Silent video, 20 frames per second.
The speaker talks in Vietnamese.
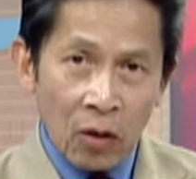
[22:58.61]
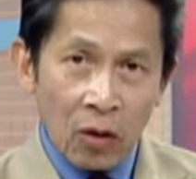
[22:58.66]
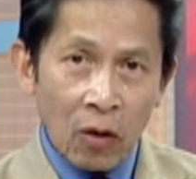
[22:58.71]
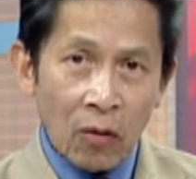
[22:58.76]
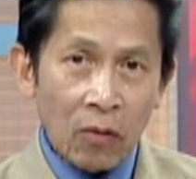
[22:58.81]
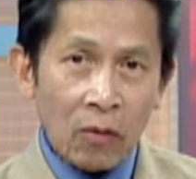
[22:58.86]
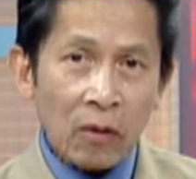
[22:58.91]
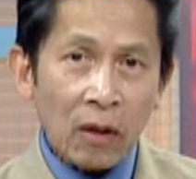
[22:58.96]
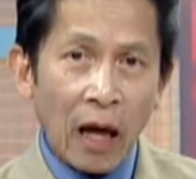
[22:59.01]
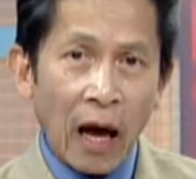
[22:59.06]

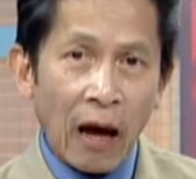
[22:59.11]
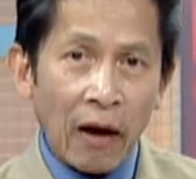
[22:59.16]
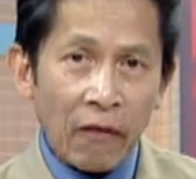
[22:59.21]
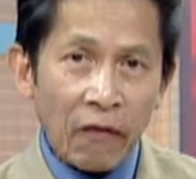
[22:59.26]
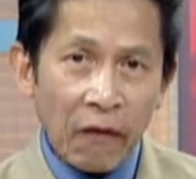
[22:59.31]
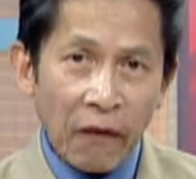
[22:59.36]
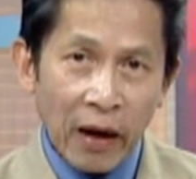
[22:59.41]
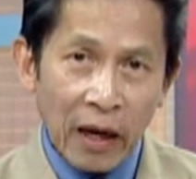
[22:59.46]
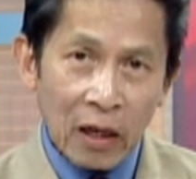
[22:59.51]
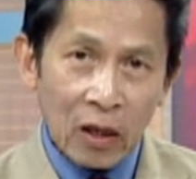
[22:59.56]
chúng ta
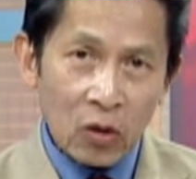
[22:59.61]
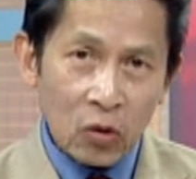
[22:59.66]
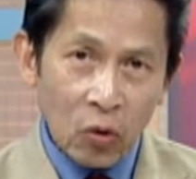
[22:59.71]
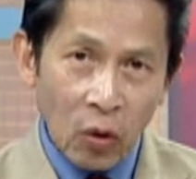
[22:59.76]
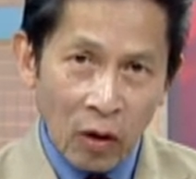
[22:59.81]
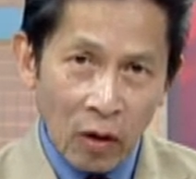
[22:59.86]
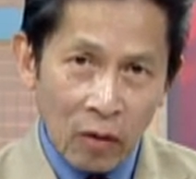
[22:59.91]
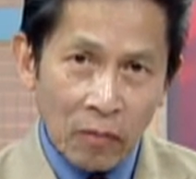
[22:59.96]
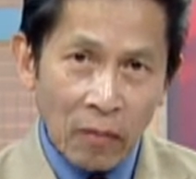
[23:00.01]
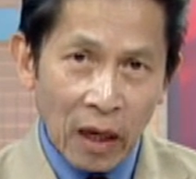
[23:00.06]
phải
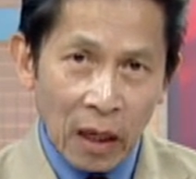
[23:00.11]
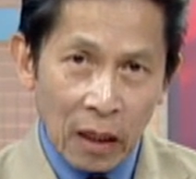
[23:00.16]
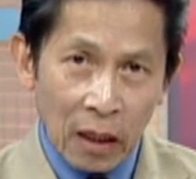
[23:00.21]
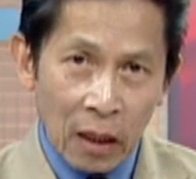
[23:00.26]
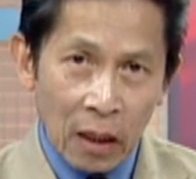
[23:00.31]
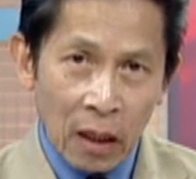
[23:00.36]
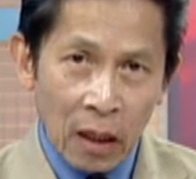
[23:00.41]
chuẩn bị